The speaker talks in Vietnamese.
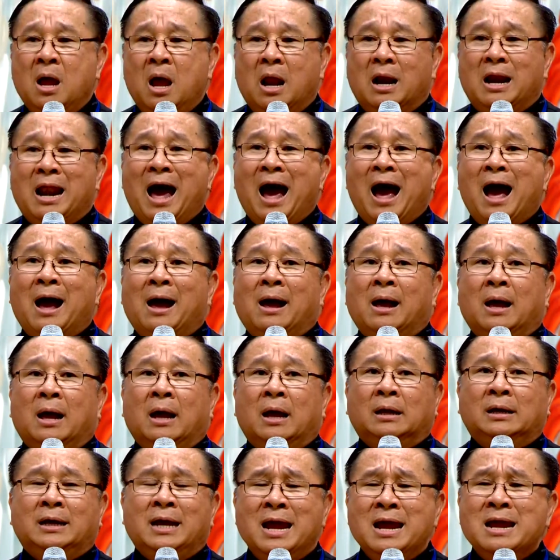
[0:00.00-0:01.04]
là
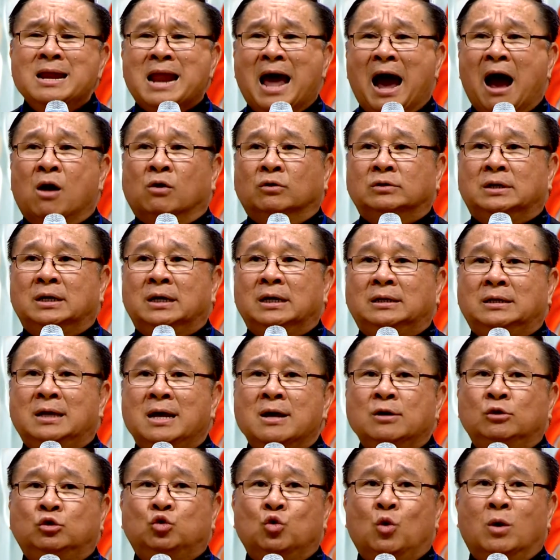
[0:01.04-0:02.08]
khi nào thì
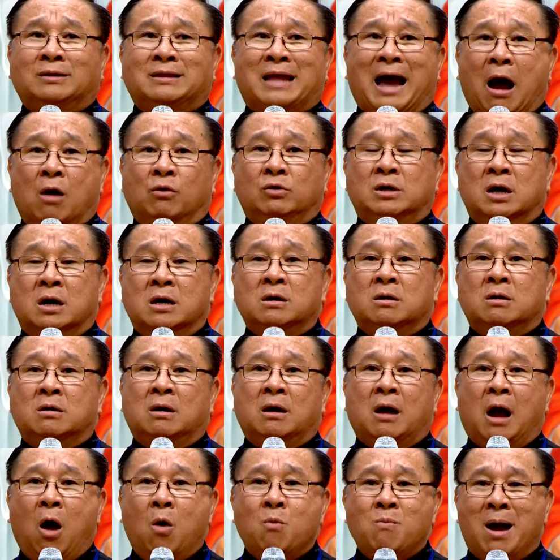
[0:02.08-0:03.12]
Thiên Chúa tạo dựng
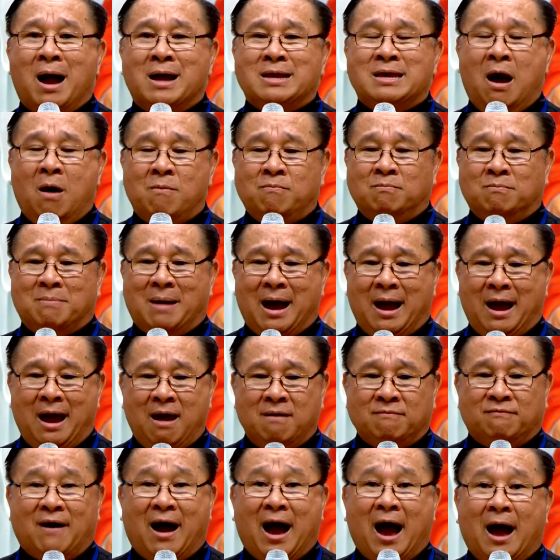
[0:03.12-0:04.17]
ông Adam và
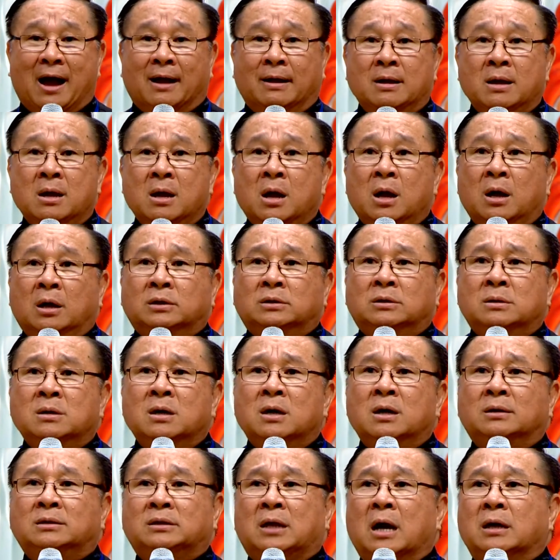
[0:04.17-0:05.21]
Eva?
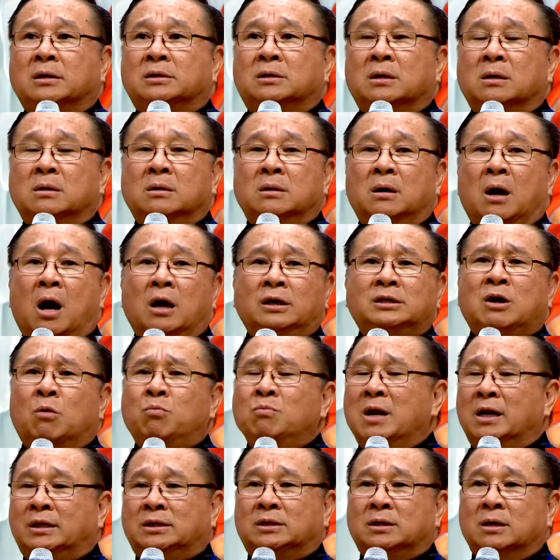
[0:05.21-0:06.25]
Thưa thật sự, ở trong
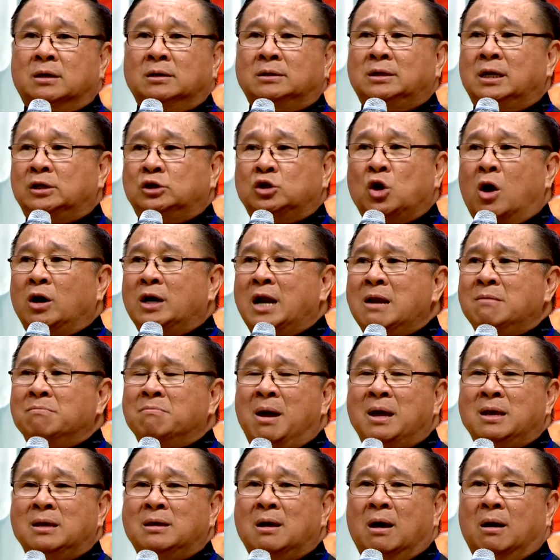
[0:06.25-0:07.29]
lịch sử thì cho đến
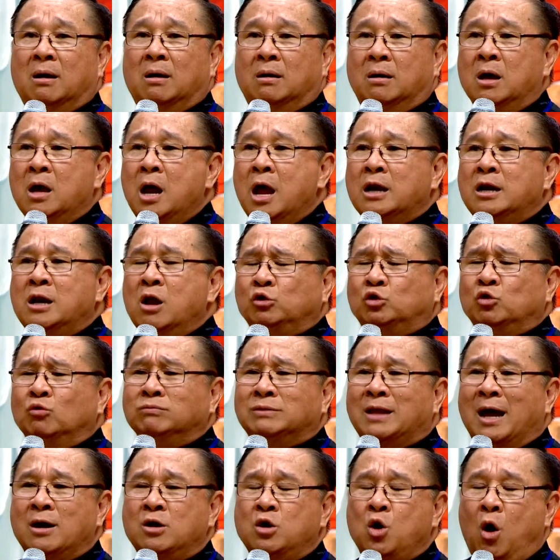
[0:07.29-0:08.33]
bây giờ, nếu chúng
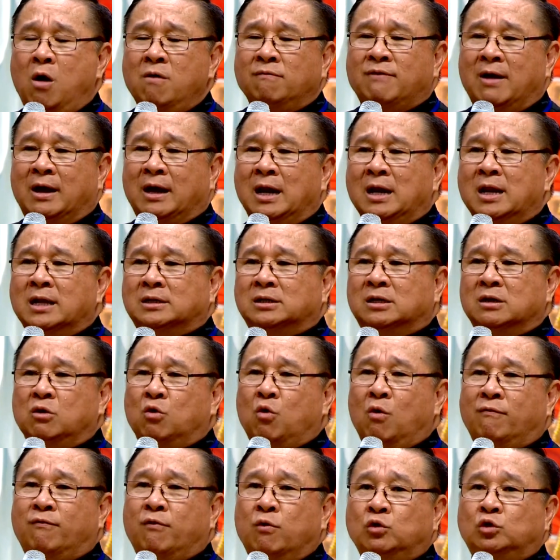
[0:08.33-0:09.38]
ta nói về cái lịch sử
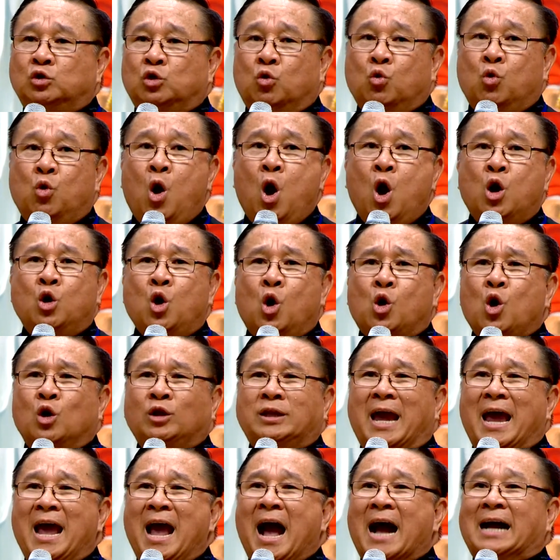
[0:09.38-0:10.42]
của vũ trụ, nó có
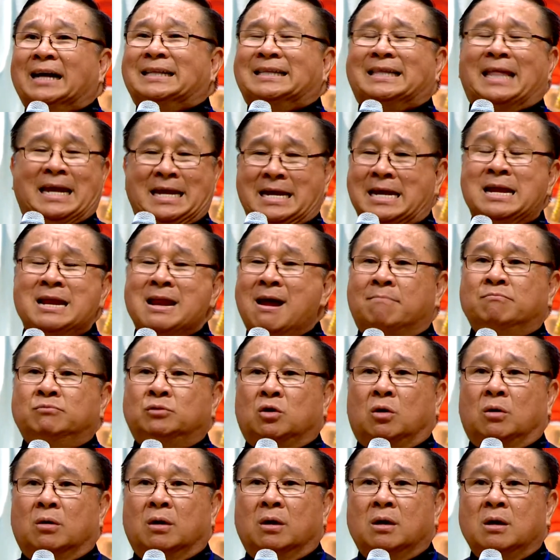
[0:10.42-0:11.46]
thể hàng tỷ năm
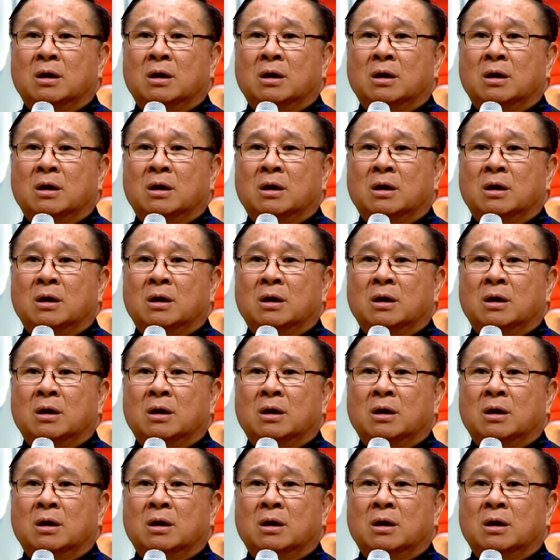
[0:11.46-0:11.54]
rồi.